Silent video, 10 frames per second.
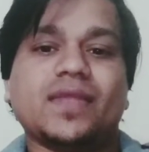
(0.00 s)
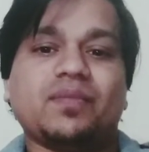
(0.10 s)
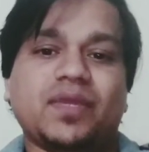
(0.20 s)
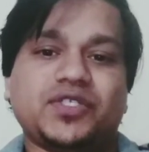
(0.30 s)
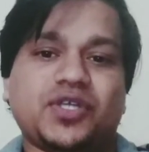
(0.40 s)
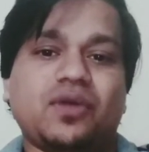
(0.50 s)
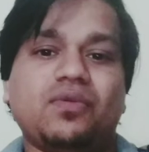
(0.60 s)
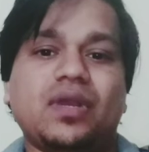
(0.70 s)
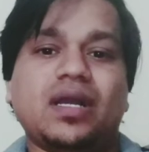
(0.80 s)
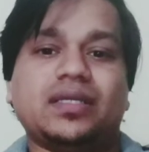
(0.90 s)
मैं
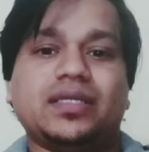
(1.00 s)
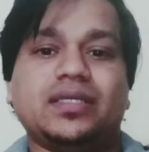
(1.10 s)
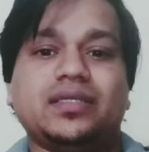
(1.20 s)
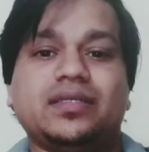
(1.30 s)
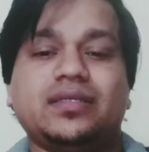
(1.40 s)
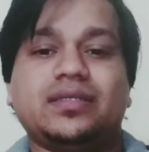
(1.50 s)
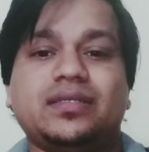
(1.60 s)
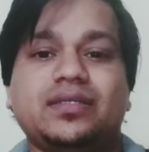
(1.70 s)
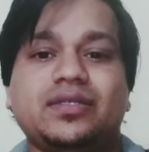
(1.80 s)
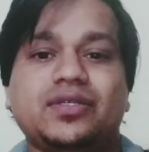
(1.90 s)
चाहूंगा कि
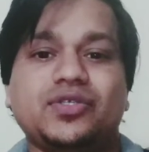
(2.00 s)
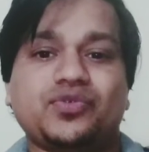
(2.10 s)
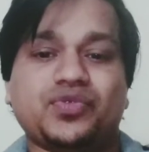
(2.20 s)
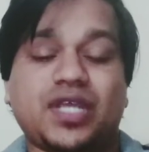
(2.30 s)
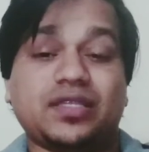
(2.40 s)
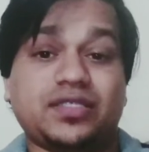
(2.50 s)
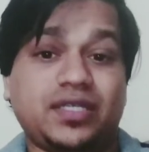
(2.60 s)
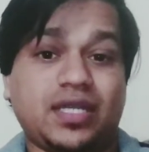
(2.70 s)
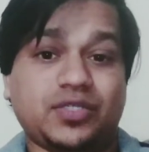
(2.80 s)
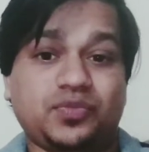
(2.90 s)
सुशांत
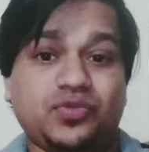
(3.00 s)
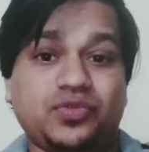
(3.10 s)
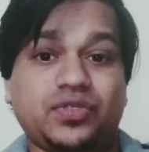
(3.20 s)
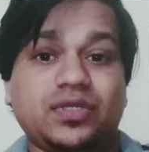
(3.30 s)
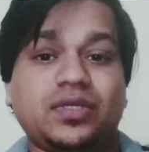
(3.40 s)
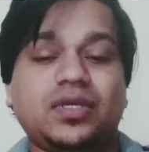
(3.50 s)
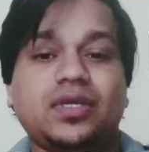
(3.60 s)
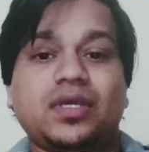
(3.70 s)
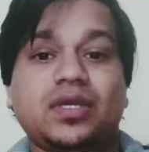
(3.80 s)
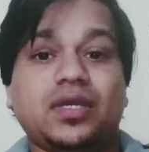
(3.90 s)
सिंह राजपूत
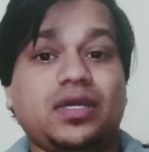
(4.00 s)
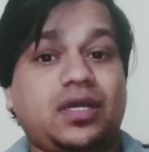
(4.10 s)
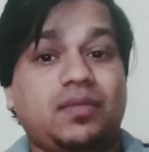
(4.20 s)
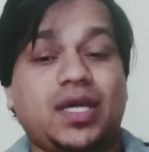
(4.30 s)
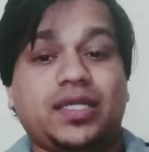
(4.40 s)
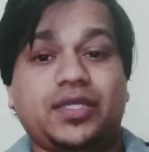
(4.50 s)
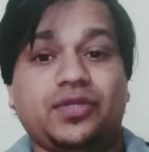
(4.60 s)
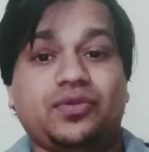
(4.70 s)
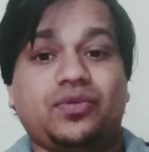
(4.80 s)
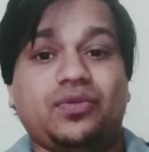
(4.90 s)
हमारे
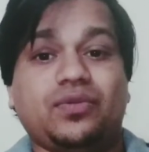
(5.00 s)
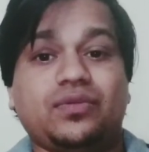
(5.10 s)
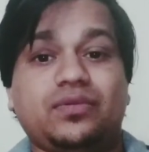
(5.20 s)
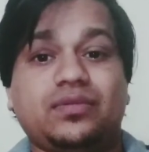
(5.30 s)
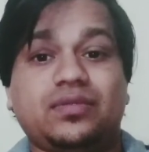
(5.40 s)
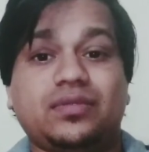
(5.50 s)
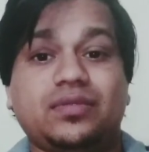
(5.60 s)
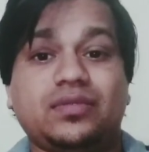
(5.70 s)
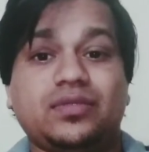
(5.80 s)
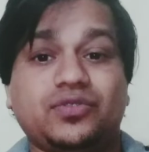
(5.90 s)
हीरो को
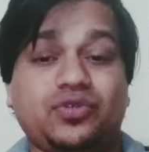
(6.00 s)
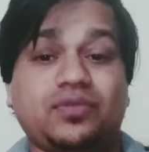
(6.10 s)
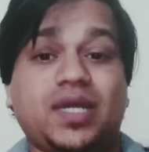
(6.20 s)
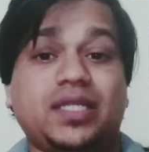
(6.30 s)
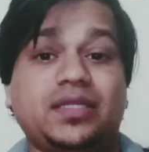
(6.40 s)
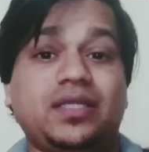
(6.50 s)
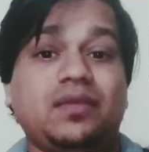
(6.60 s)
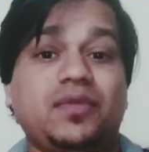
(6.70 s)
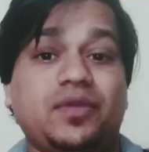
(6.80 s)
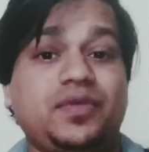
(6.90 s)
जो हमारे दिल
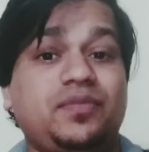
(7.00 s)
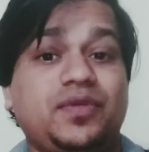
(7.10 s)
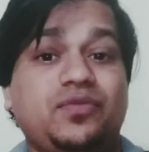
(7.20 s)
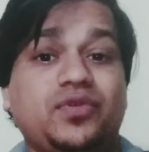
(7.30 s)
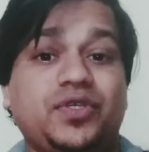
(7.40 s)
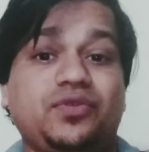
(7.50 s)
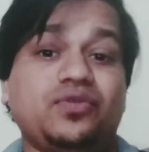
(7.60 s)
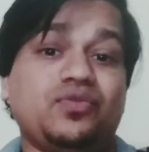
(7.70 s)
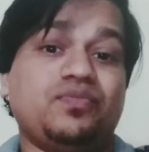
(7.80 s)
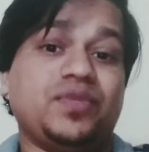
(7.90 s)
में अभी भी वो हीरो
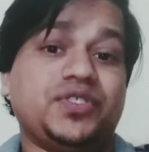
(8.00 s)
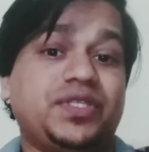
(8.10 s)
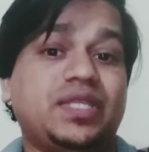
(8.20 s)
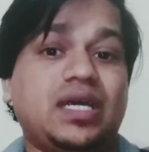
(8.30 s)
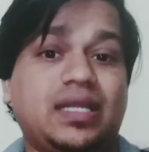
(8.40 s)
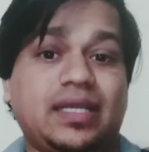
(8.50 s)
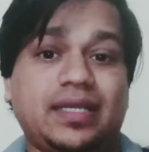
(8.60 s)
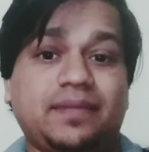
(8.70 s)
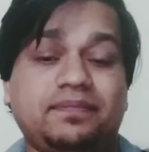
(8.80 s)
रूप में जिंदा रहे हैं